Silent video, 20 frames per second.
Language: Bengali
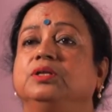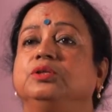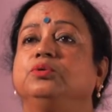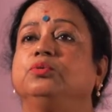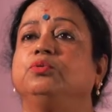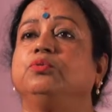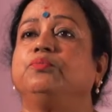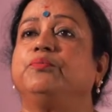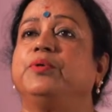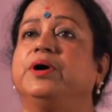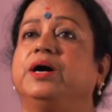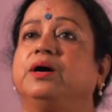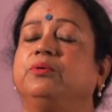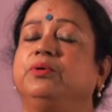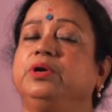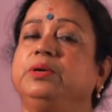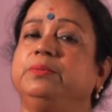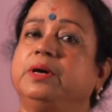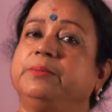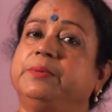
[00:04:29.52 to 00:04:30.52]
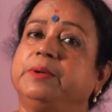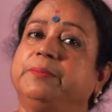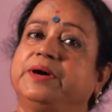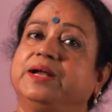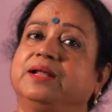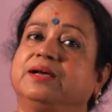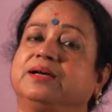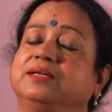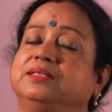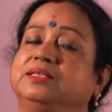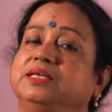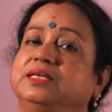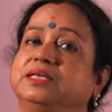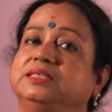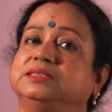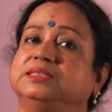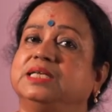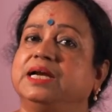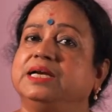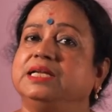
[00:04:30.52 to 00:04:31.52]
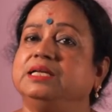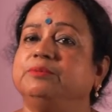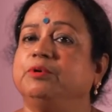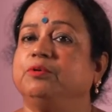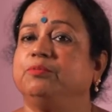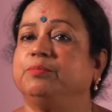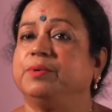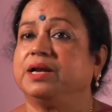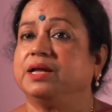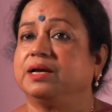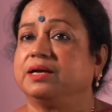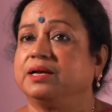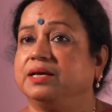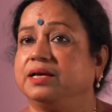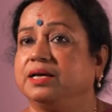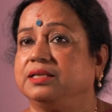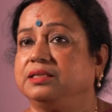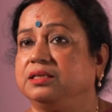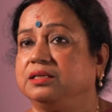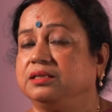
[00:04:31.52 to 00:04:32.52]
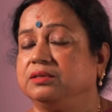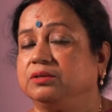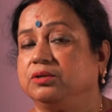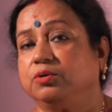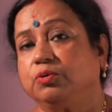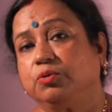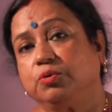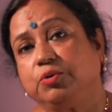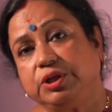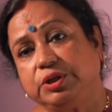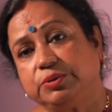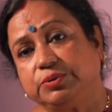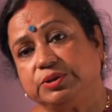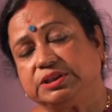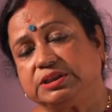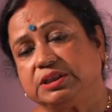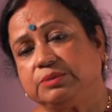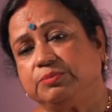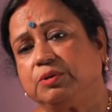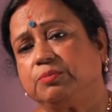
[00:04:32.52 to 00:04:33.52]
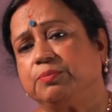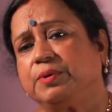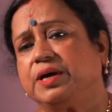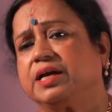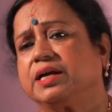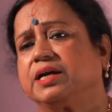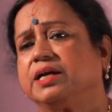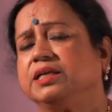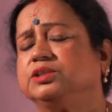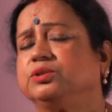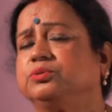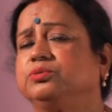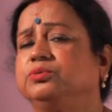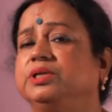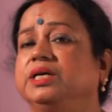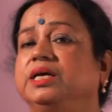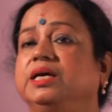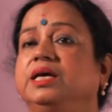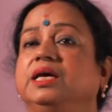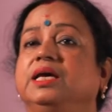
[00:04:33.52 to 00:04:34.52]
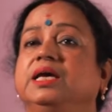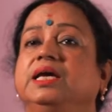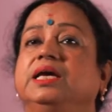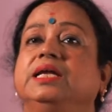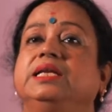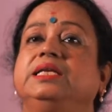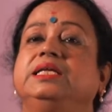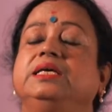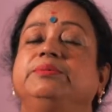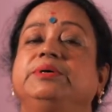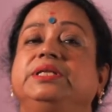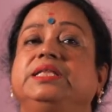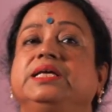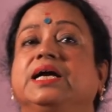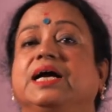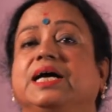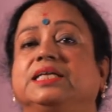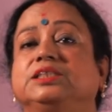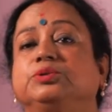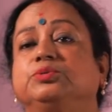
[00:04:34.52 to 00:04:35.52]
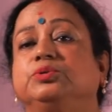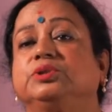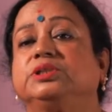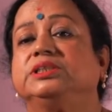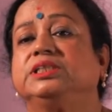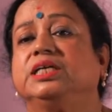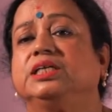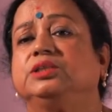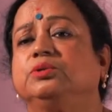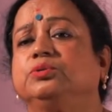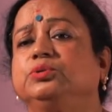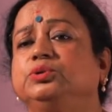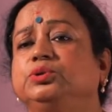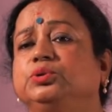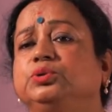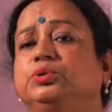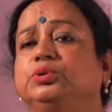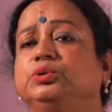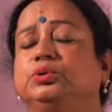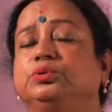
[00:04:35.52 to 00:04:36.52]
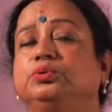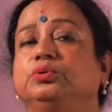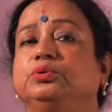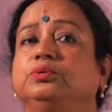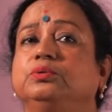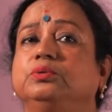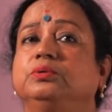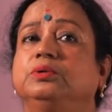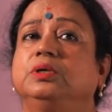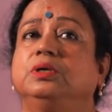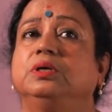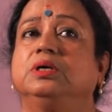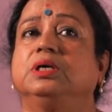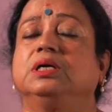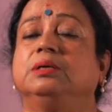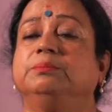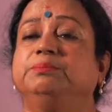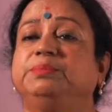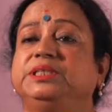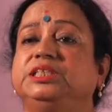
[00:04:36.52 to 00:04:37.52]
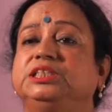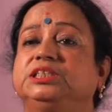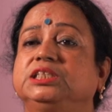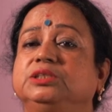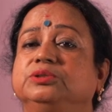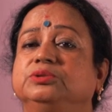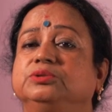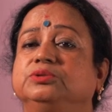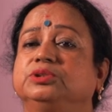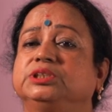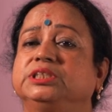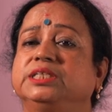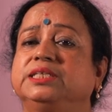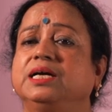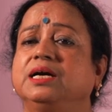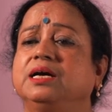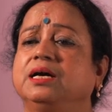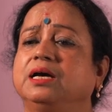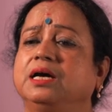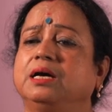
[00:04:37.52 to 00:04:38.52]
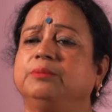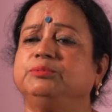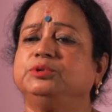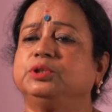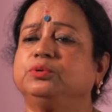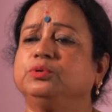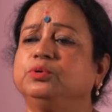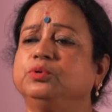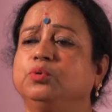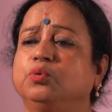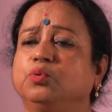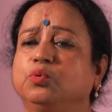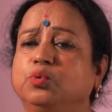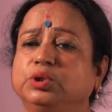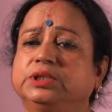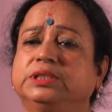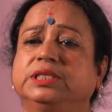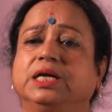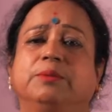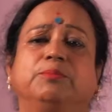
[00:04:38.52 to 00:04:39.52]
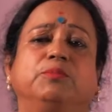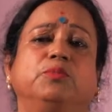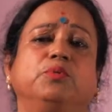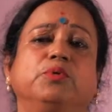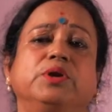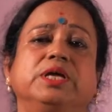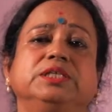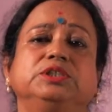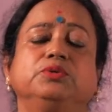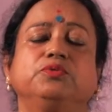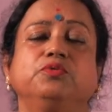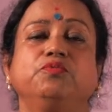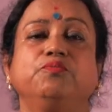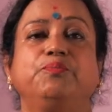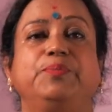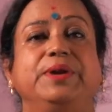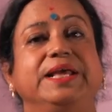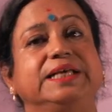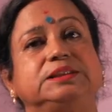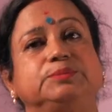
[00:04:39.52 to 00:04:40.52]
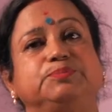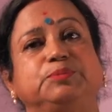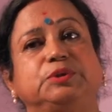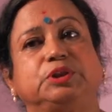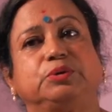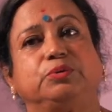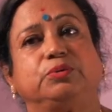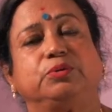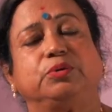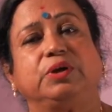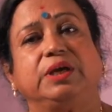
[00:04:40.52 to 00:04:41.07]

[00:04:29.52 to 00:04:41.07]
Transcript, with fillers: তো ওইভাবে ফারাক্কা থেকে জার্নি এবং ফারাক্কায় হাতে করিয়ে হয়েছে এবং ফারাক্কায় যখন ইভিতে কাজ করতে যায় তখন ছোট ছোট কম্পিটিশন হতো সেটা আমি যখন করতাম ওরা যখন প্লেস পেতো